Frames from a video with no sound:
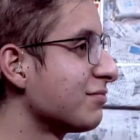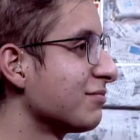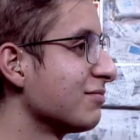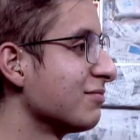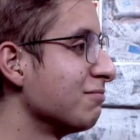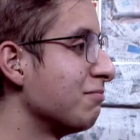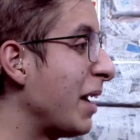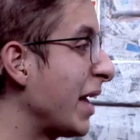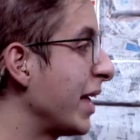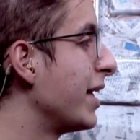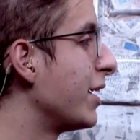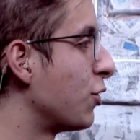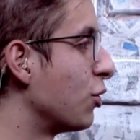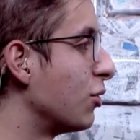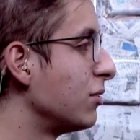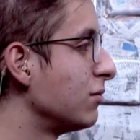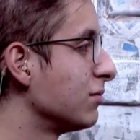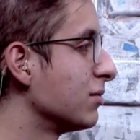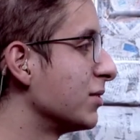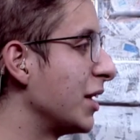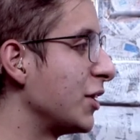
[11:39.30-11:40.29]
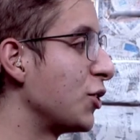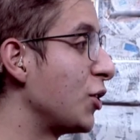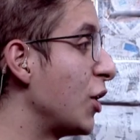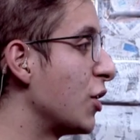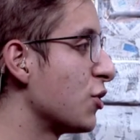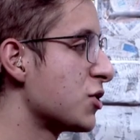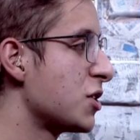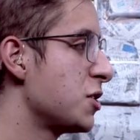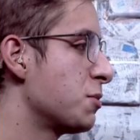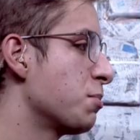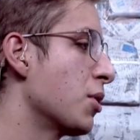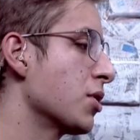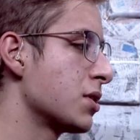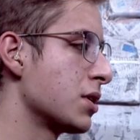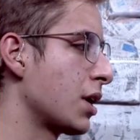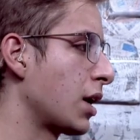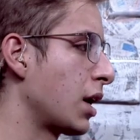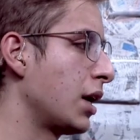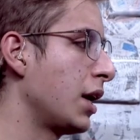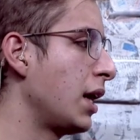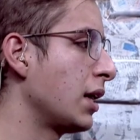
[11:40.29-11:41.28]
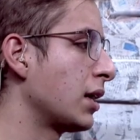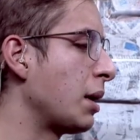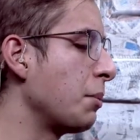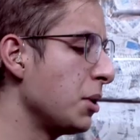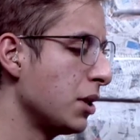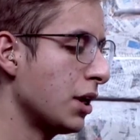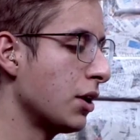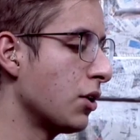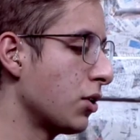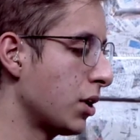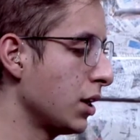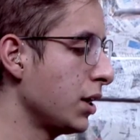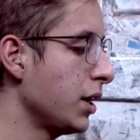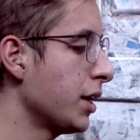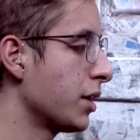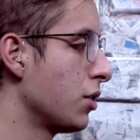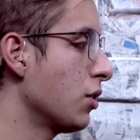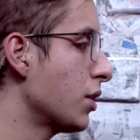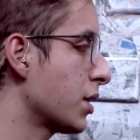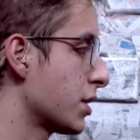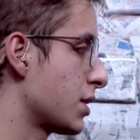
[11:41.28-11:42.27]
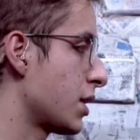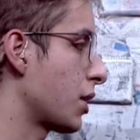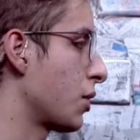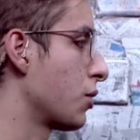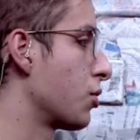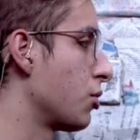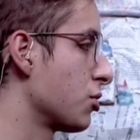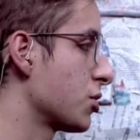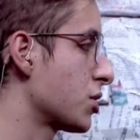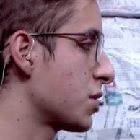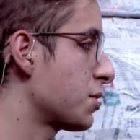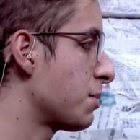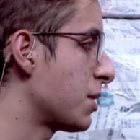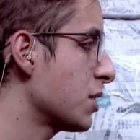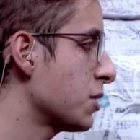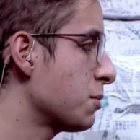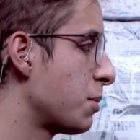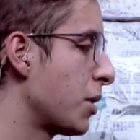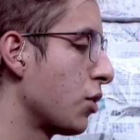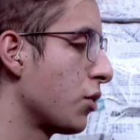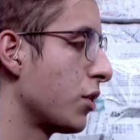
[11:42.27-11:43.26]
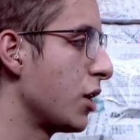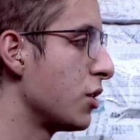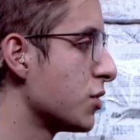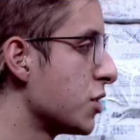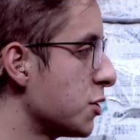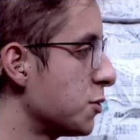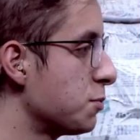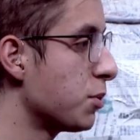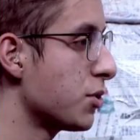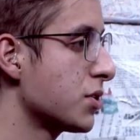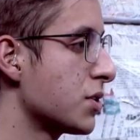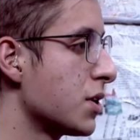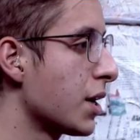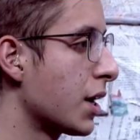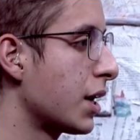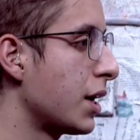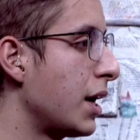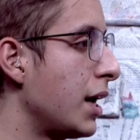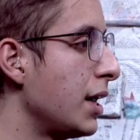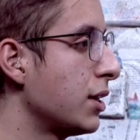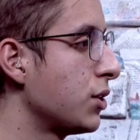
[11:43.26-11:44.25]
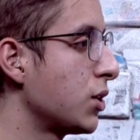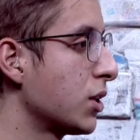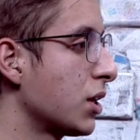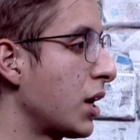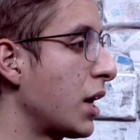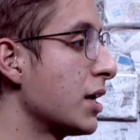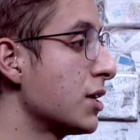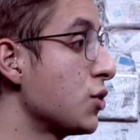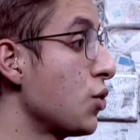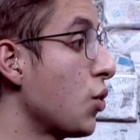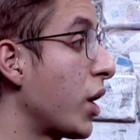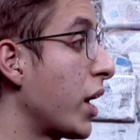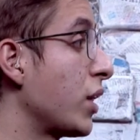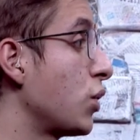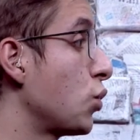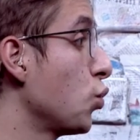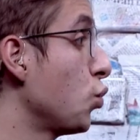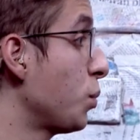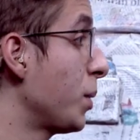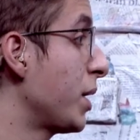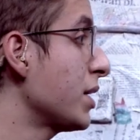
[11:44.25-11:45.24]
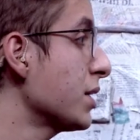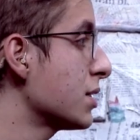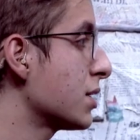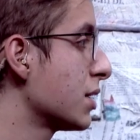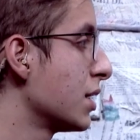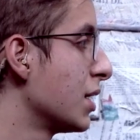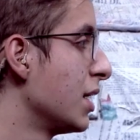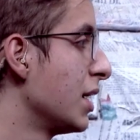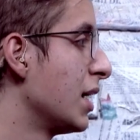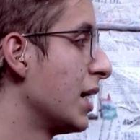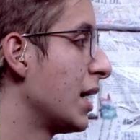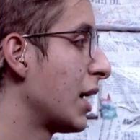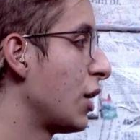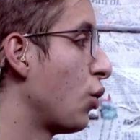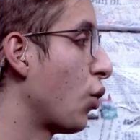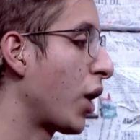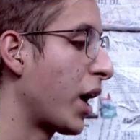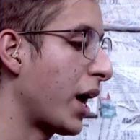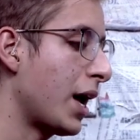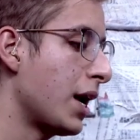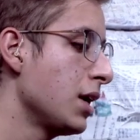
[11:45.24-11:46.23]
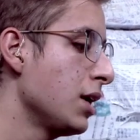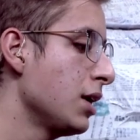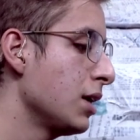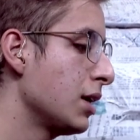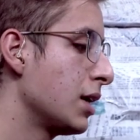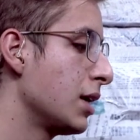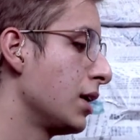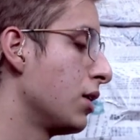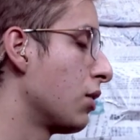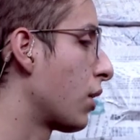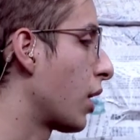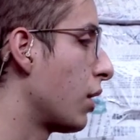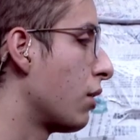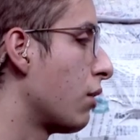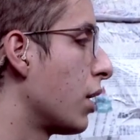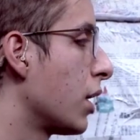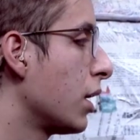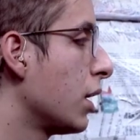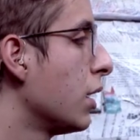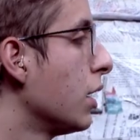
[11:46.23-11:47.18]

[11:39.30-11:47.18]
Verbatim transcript: México, de los esports en general, también de Rocket League, ¿no? que es el que conoces más, pero de los esports en general, ¿qué es lo que tú ves, lo que hay y lo que no hay?